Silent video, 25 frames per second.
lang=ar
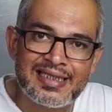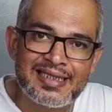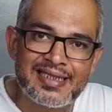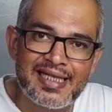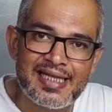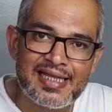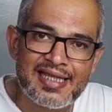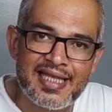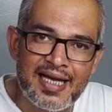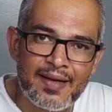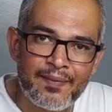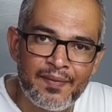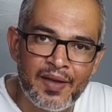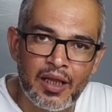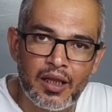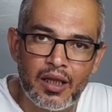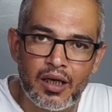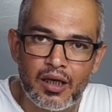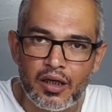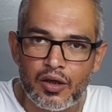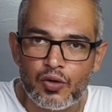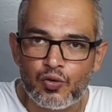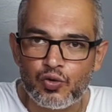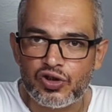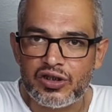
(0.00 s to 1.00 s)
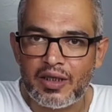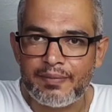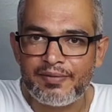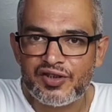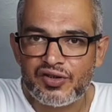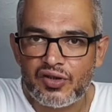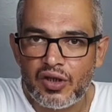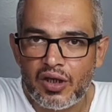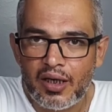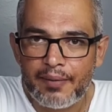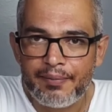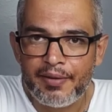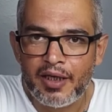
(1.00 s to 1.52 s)
تنزل تعمل لايك
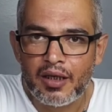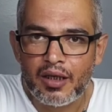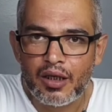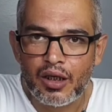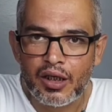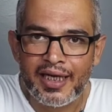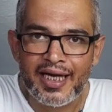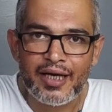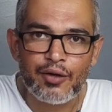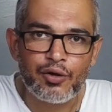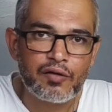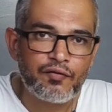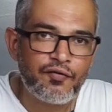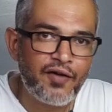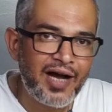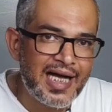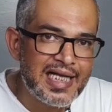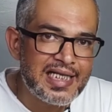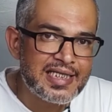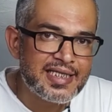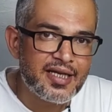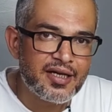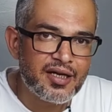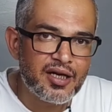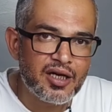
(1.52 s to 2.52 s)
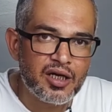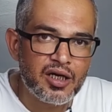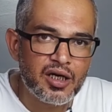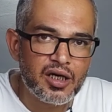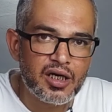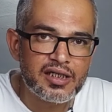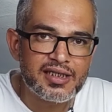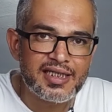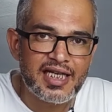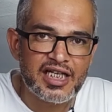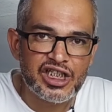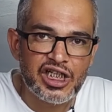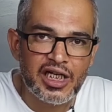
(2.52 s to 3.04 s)
وسبسكرايب للقناه وتفعل زر
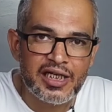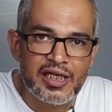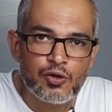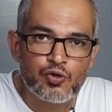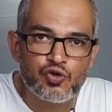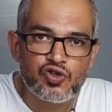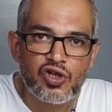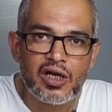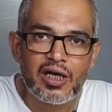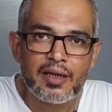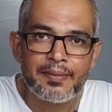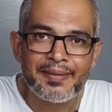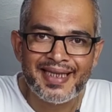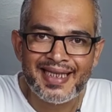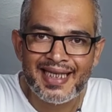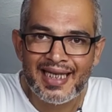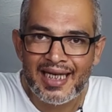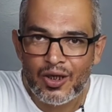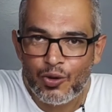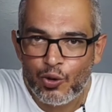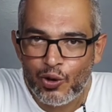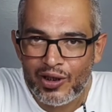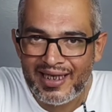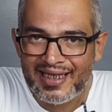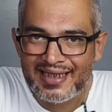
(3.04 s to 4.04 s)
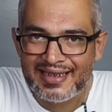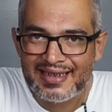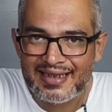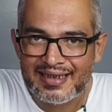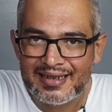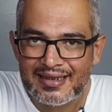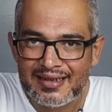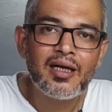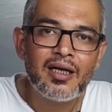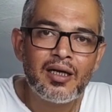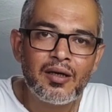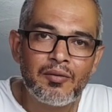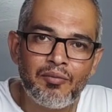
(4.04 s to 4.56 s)
الجرس عشان يوصلك مننا كل
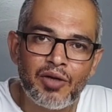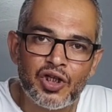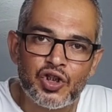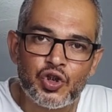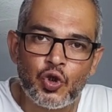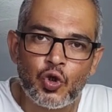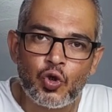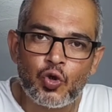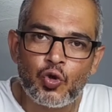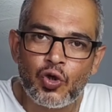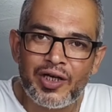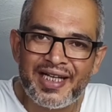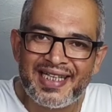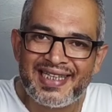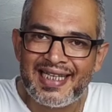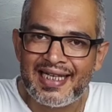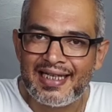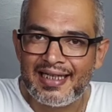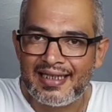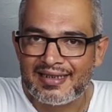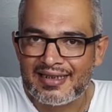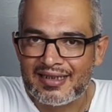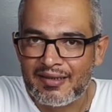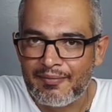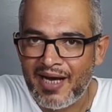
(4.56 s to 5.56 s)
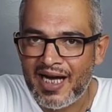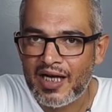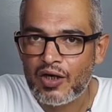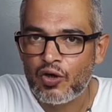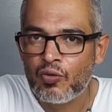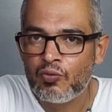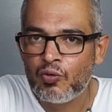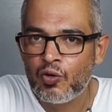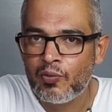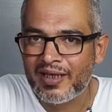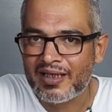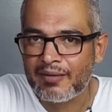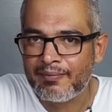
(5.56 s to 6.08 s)
جديد بشكركم جدا
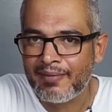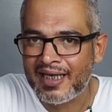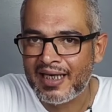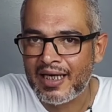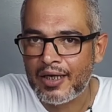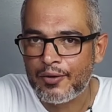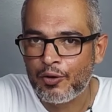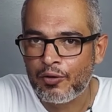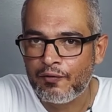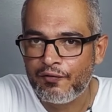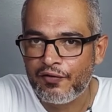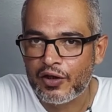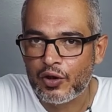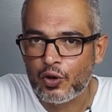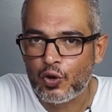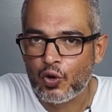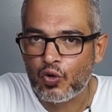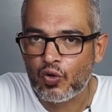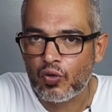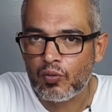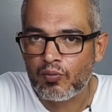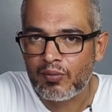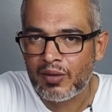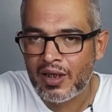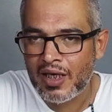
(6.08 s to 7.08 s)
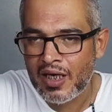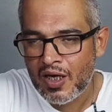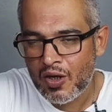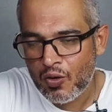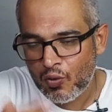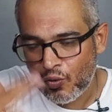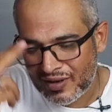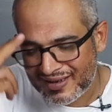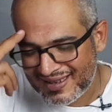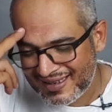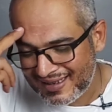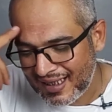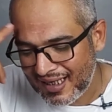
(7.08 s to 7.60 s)
لاستماعكم وبتمنى اكون فدتكم
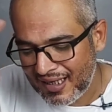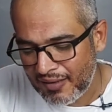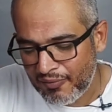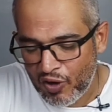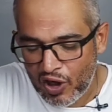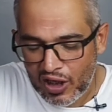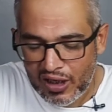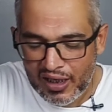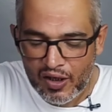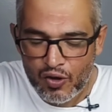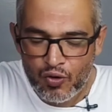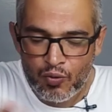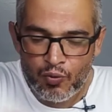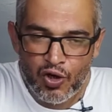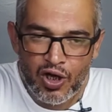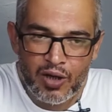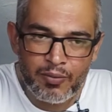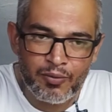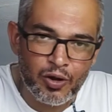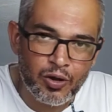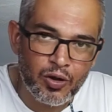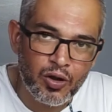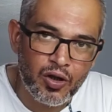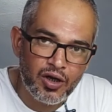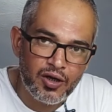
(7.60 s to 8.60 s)
والسلام عليكم ورحمه